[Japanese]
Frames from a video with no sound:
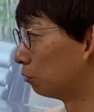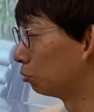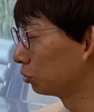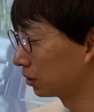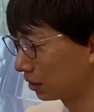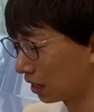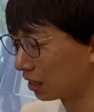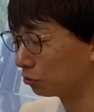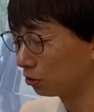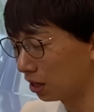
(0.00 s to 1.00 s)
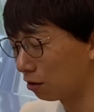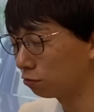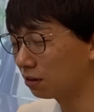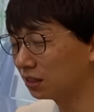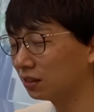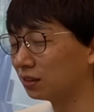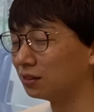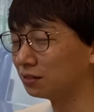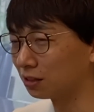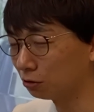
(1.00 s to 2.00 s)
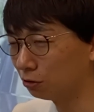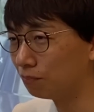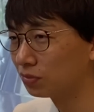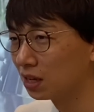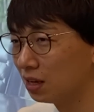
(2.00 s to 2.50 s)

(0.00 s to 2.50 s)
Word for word: 思ってたので不安だったんですけど、